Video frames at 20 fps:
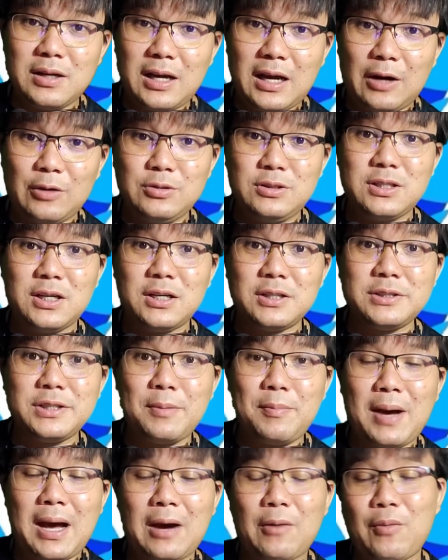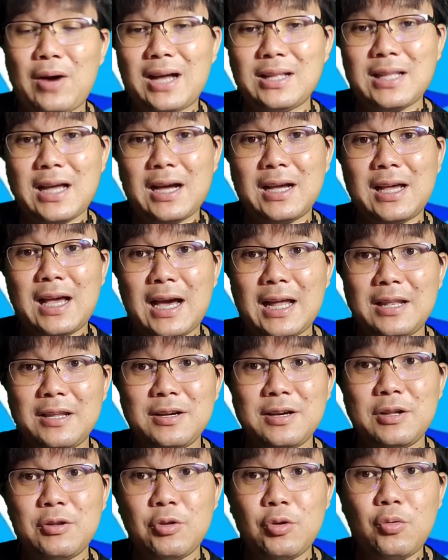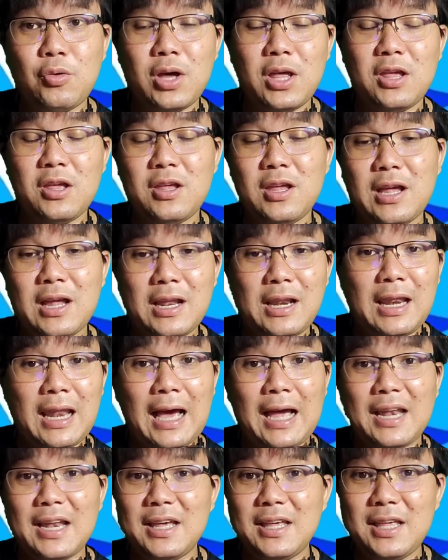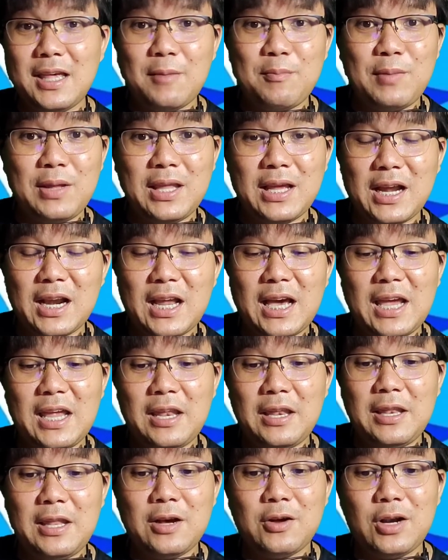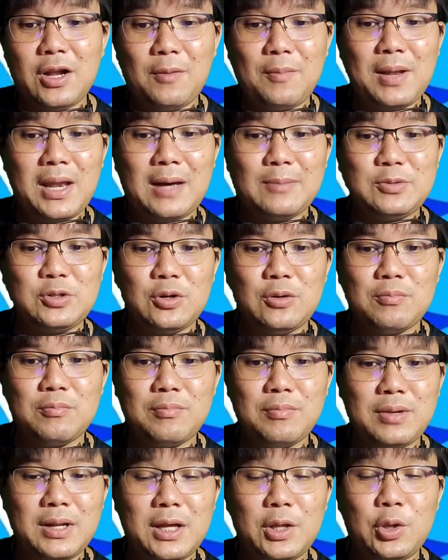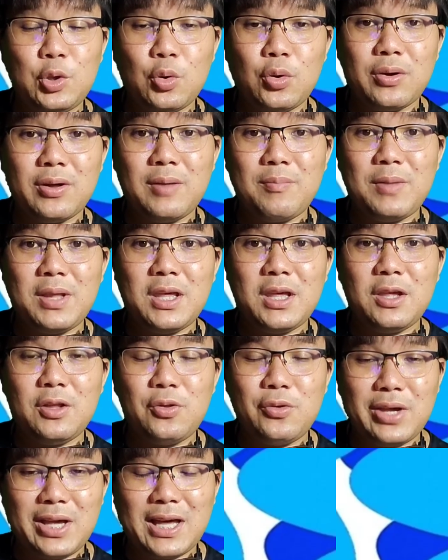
เขาเจอสภาวะทางการเงินด้วยรายละเอียดเป็นอย่างไรเดี๋ยวเราไปรับชมในตัวคลิปนี้ด้ว